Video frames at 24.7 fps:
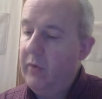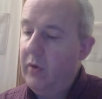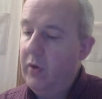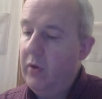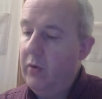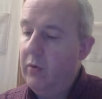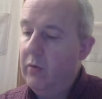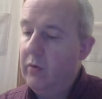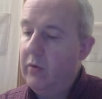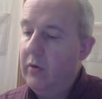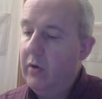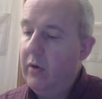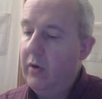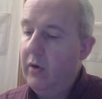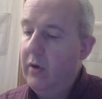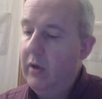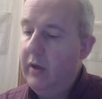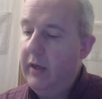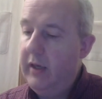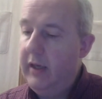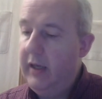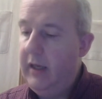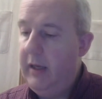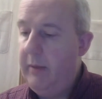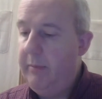Donc,
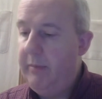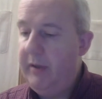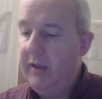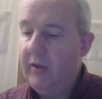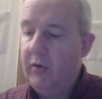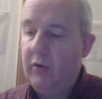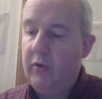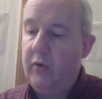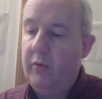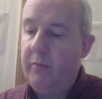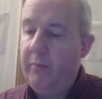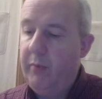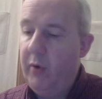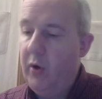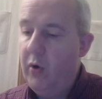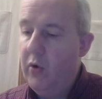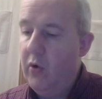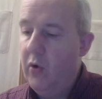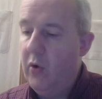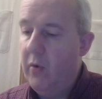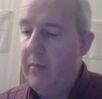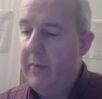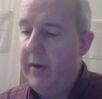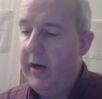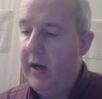épître de Paul aux
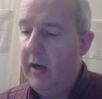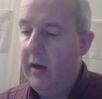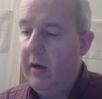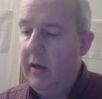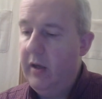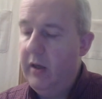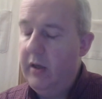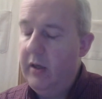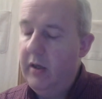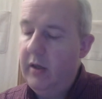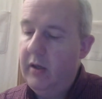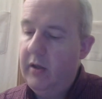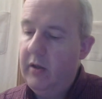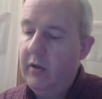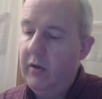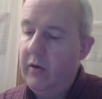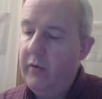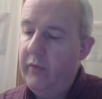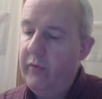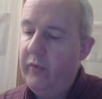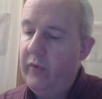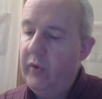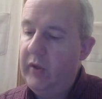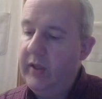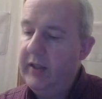Romains, au
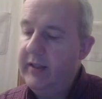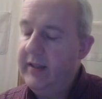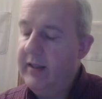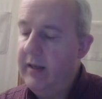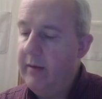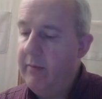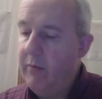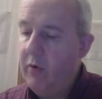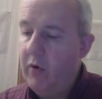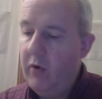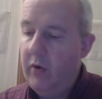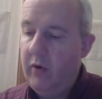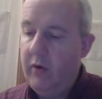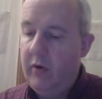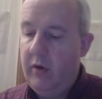Nouveau Testament.